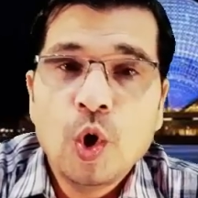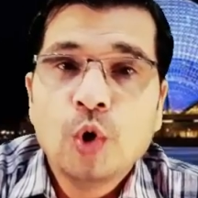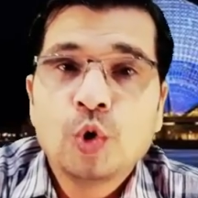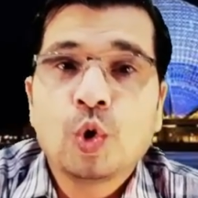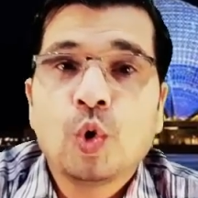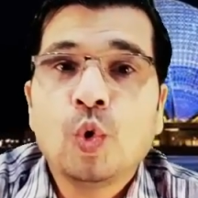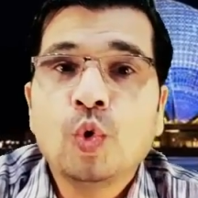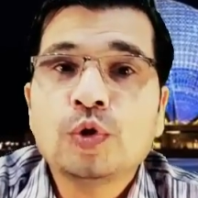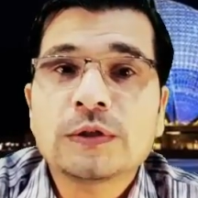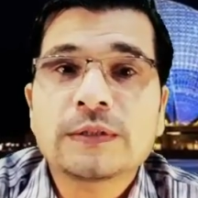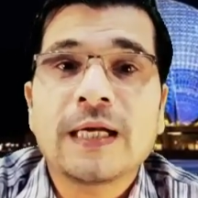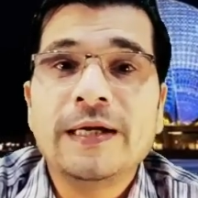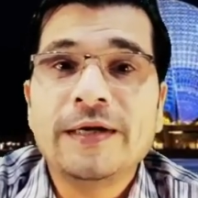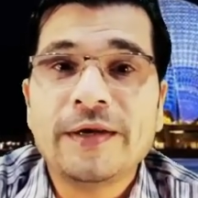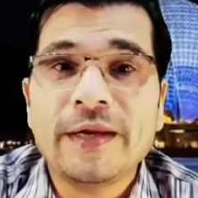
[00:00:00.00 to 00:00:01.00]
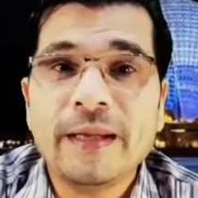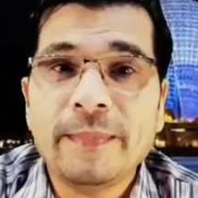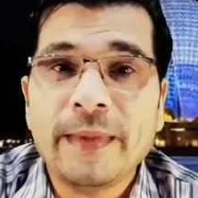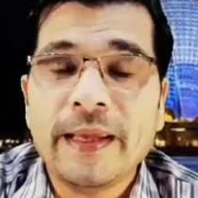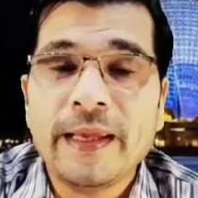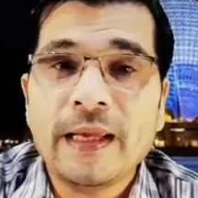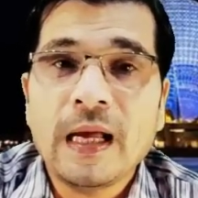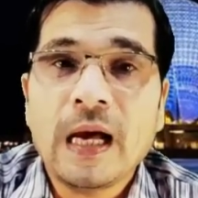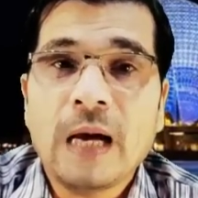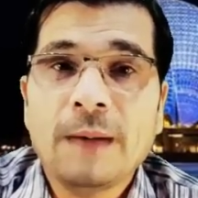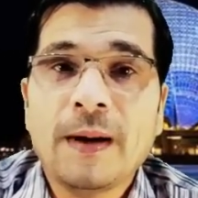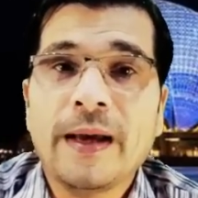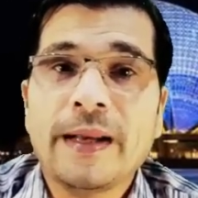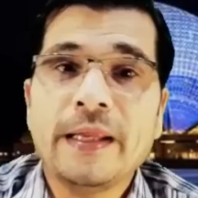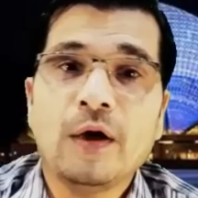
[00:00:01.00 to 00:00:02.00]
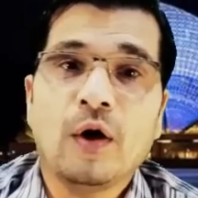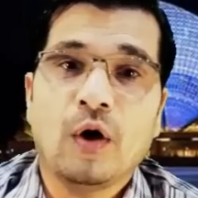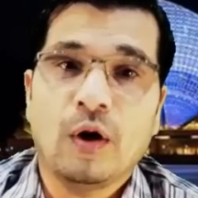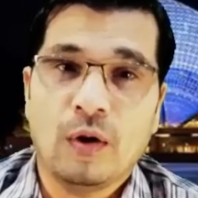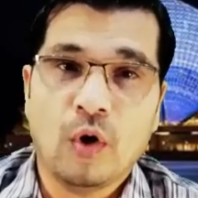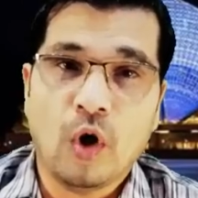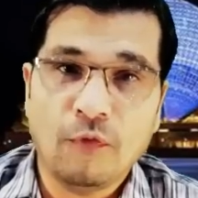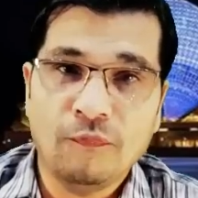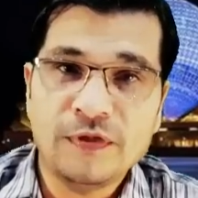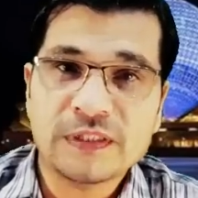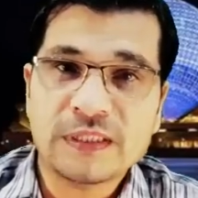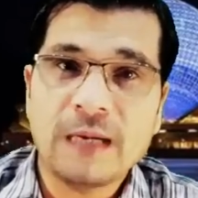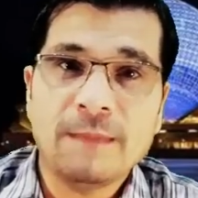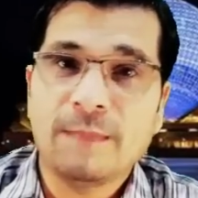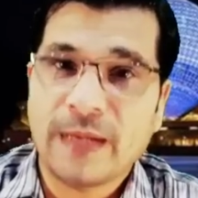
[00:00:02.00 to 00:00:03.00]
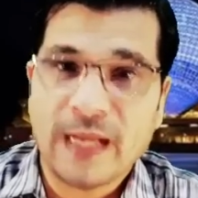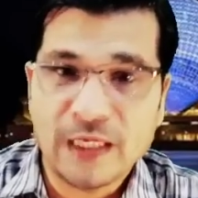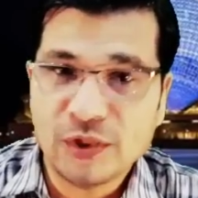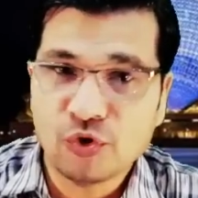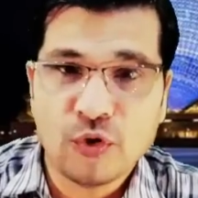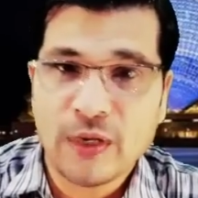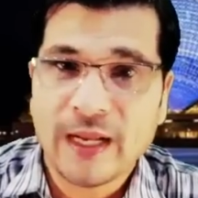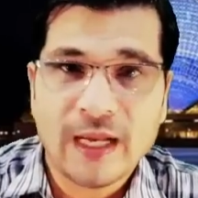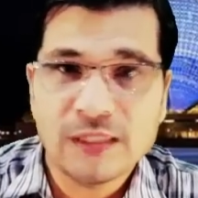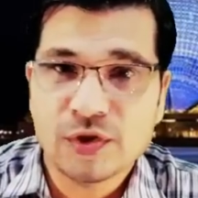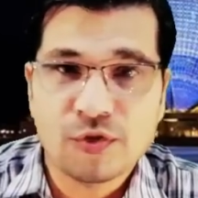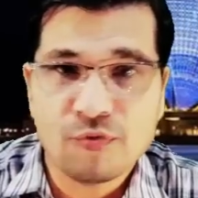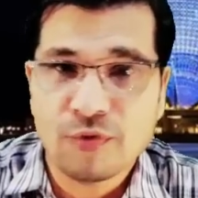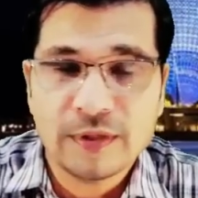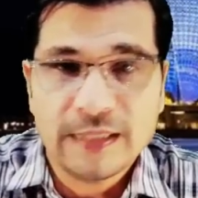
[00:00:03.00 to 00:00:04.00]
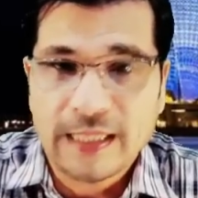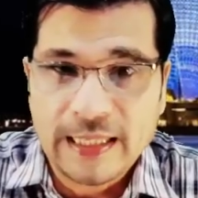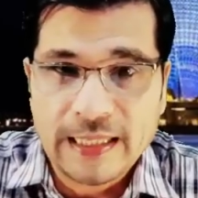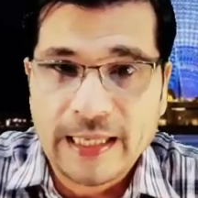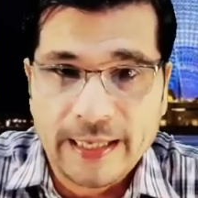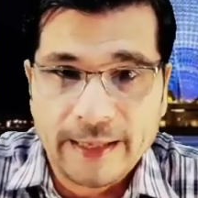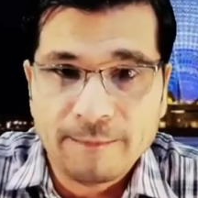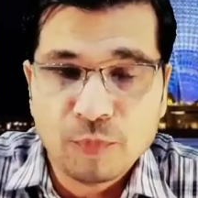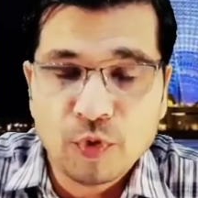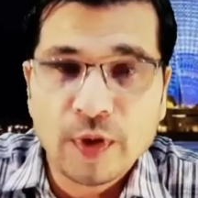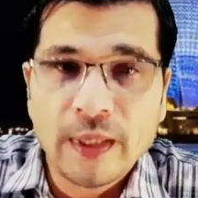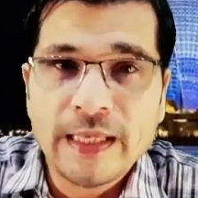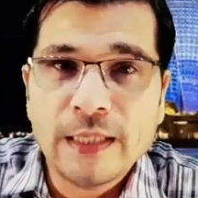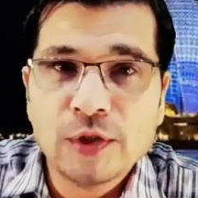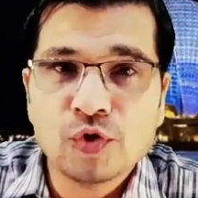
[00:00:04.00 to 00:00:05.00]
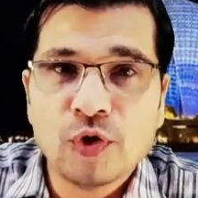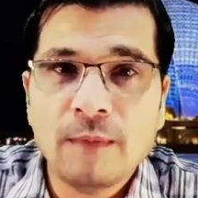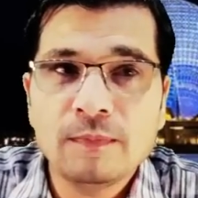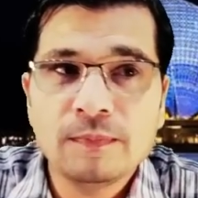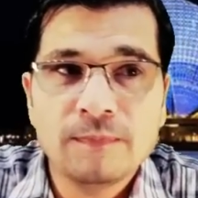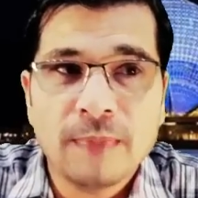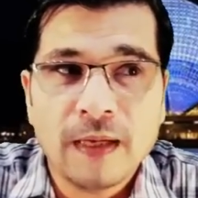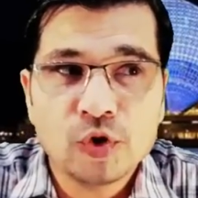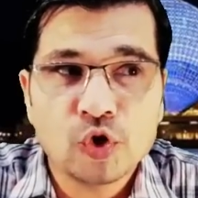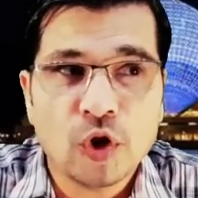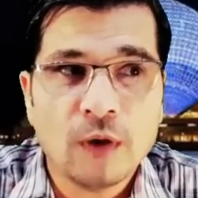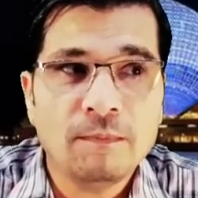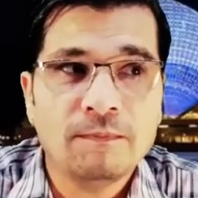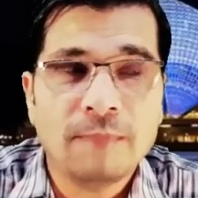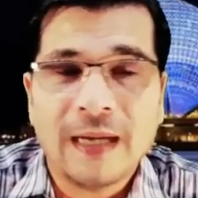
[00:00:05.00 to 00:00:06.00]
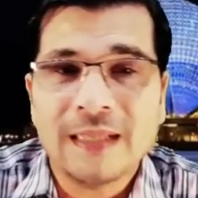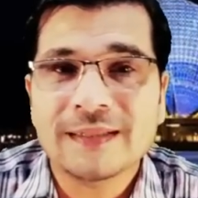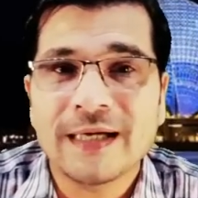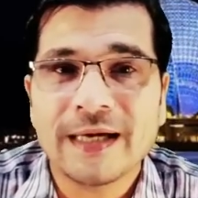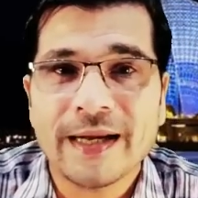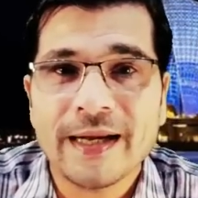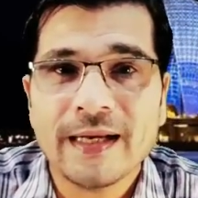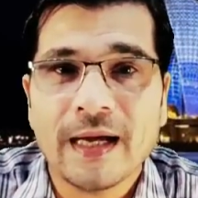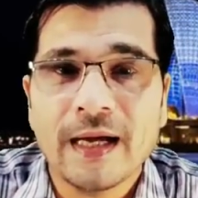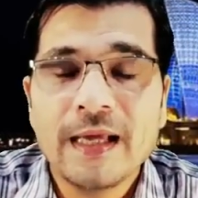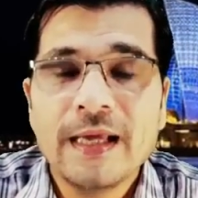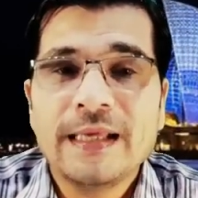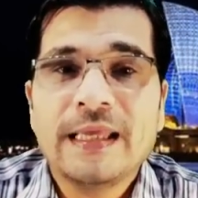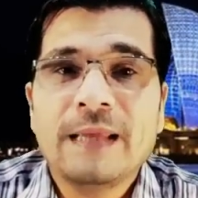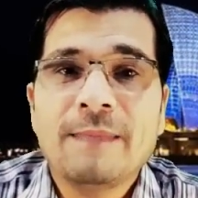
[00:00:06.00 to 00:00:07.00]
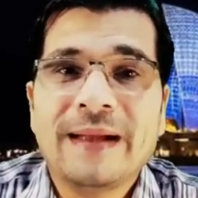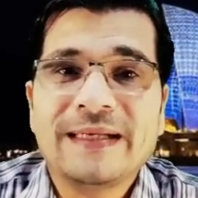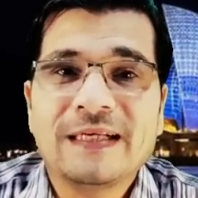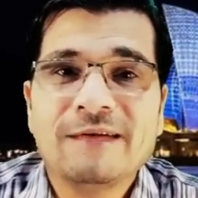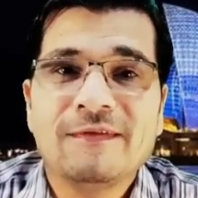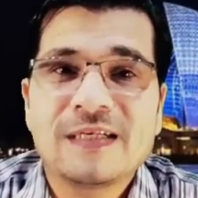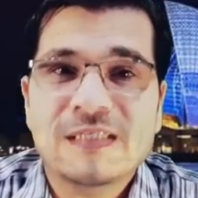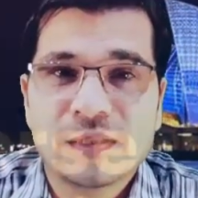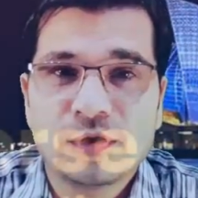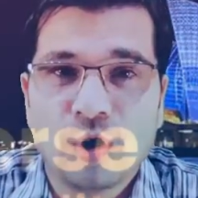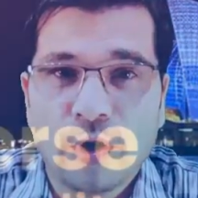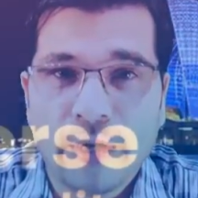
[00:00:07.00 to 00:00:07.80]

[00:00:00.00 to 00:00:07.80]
तो उस कंट्री में हमारी ऑफिस का ब्रांच होने का ज़रूरत नहीं है क्योंकि ये जो हम जो हम बात कर रहे हैं ना ये मेटावर्स का दौर